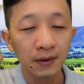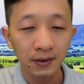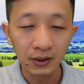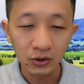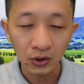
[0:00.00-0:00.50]

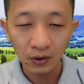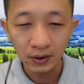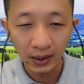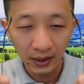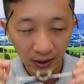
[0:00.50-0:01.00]
để cho
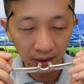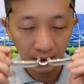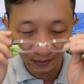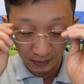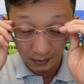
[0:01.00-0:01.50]
cái
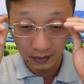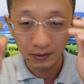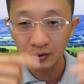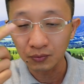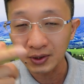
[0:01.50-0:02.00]
à,
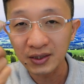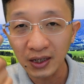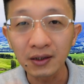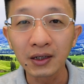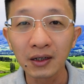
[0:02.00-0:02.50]
để chúng ta
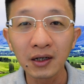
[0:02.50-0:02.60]
dễ thực hiện